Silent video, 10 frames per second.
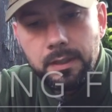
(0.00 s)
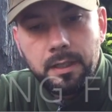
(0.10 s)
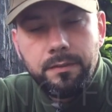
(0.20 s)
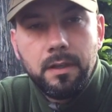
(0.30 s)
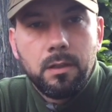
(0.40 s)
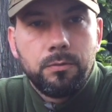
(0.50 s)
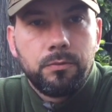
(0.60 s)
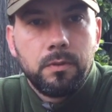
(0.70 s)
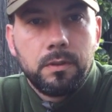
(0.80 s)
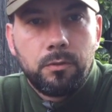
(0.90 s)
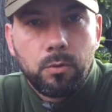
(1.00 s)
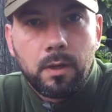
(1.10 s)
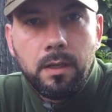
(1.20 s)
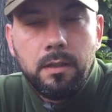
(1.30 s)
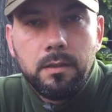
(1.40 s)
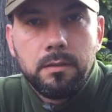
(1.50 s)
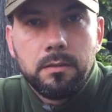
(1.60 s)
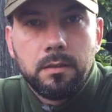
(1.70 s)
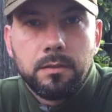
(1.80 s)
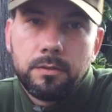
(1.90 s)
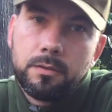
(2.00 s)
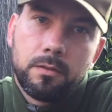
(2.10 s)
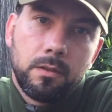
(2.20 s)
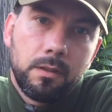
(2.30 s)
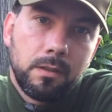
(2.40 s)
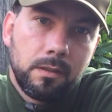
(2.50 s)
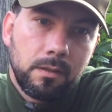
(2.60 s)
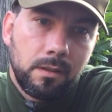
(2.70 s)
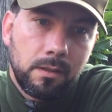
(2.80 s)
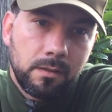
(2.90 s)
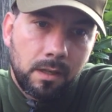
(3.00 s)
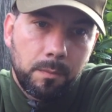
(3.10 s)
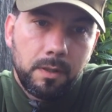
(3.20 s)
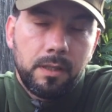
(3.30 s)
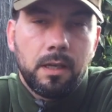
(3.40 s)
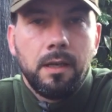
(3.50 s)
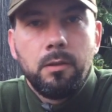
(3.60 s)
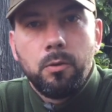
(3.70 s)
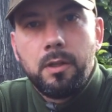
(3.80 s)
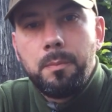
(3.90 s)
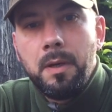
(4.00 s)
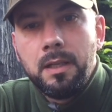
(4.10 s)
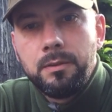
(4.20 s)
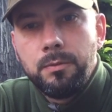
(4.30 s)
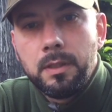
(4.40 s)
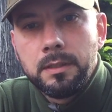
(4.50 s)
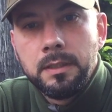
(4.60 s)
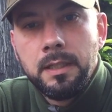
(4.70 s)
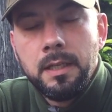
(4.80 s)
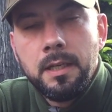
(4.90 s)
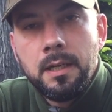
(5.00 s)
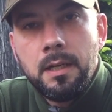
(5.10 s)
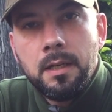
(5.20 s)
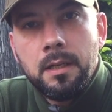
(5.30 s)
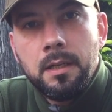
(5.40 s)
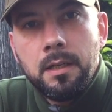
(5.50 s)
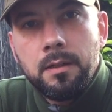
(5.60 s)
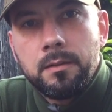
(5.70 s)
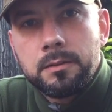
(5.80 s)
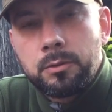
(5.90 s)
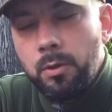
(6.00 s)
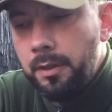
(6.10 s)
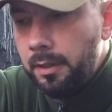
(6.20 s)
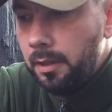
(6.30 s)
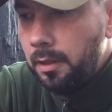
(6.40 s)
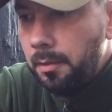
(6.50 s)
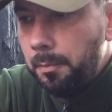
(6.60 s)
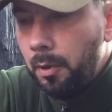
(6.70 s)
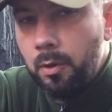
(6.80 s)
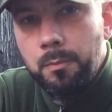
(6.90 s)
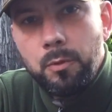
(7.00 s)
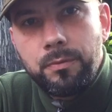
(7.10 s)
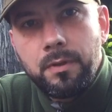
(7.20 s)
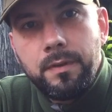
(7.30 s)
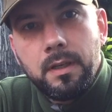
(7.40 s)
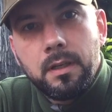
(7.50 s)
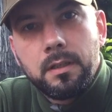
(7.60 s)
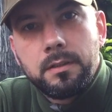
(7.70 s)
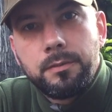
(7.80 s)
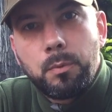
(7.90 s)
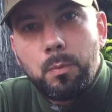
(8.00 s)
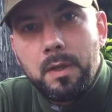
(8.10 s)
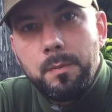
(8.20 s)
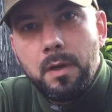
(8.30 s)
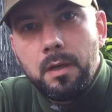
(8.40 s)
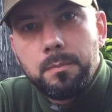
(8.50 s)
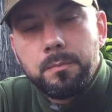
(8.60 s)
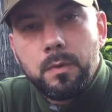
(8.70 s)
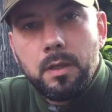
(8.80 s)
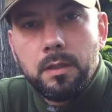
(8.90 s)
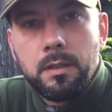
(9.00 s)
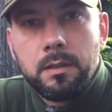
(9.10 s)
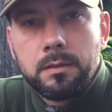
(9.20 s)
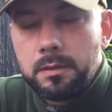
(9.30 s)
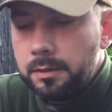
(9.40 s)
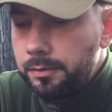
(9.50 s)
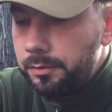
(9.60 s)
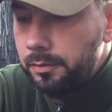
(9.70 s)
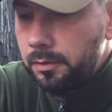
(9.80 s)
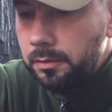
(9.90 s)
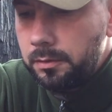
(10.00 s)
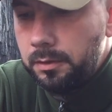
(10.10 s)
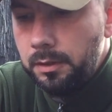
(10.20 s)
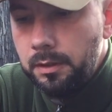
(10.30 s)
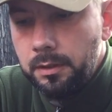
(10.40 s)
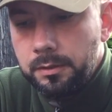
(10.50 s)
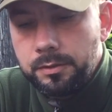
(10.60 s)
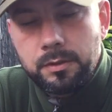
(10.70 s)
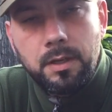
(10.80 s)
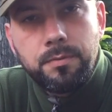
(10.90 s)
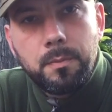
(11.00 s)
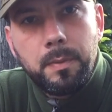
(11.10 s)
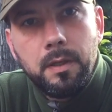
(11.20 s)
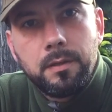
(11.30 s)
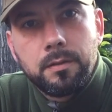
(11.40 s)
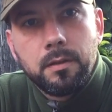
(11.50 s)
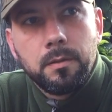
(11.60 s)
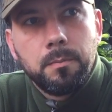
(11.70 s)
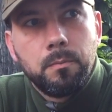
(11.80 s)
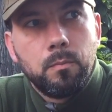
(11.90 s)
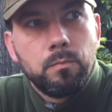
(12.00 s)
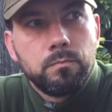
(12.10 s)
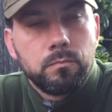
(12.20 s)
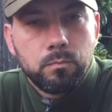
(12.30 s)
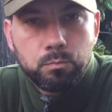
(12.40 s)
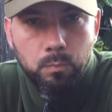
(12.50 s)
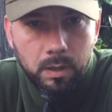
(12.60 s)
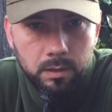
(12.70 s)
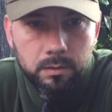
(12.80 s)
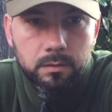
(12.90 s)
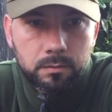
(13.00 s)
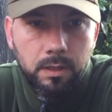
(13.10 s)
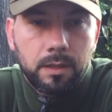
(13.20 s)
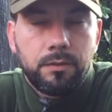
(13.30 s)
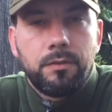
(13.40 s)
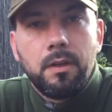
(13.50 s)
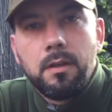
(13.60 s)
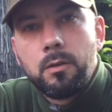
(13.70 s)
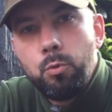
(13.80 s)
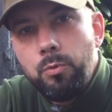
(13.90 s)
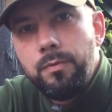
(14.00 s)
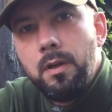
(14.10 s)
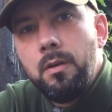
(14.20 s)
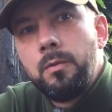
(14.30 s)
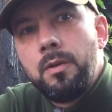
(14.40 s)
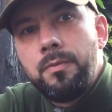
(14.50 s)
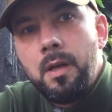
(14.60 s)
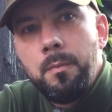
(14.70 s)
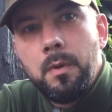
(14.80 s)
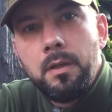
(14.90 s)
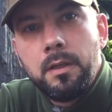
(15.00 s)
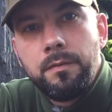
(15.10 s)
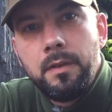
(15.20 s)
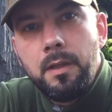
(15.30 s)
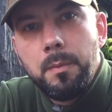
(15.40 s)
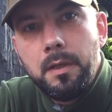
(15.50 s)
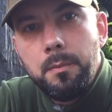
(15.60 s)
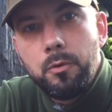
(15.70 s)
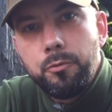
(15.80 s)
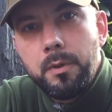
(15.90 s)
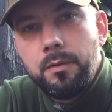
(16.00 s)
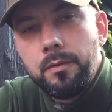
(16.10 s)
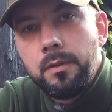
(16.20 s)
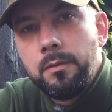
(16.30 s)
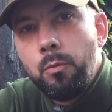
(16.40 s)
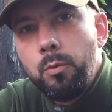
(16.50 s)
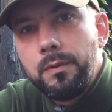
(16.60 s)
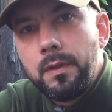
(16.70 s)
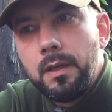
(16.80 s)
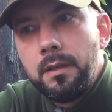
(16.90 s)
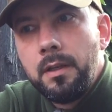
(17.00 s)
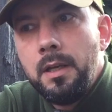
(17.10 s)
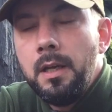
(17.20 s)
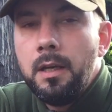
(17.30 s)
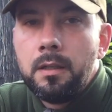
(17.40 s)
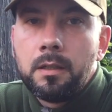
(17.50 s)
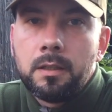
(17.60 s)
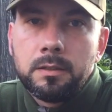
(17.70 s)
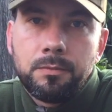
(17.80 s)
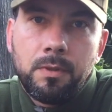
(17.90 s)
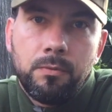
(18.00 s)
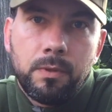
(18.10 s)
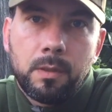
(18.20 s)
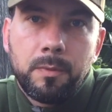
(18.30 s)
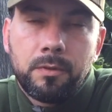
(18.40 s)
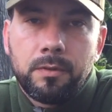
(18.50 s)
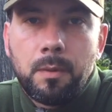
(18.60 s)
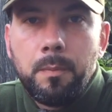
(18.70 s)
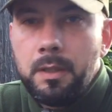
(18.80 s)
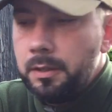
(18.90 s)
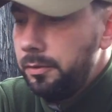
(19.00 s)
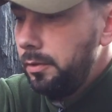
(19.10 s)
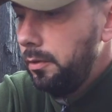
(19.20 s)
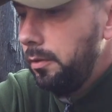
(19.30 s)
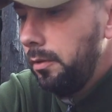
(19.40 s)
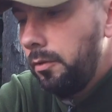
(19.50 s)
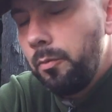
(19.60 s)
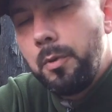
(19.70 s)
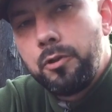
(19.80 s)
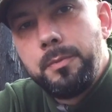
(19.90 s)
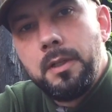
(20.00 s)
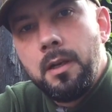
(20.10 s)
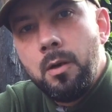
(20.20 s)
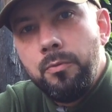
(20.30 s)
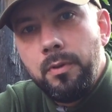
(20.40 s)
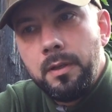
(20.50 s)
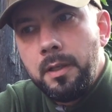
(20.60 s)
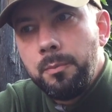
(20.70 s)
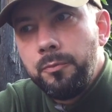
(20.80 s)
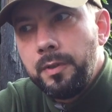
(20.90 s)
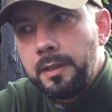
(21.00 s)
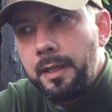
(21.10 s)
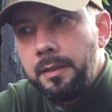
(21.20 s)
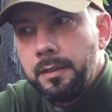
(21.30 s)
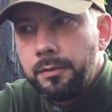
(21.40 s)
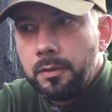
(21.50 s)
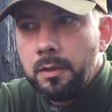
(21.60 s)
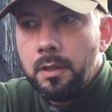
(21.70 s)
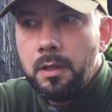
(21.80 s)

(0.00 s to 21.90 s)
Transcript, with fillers: einen Gewehrlauf zu reinigen? Das kann man nicht eindeutig beantworten. Solltet ihr bei eurem Luftgewehr das Problem haben, ähm, dass das Trefferbild ähm, mal eine ganze Zeit lang gut war und auf einmal irgendwie nicht mehr dem entspricht, was ihr gewohnt seid, dann kann es auf jeden Fall damit zusammenhängen, dass äh, zum Beispiel der Lauf halt eben verdreckt ist.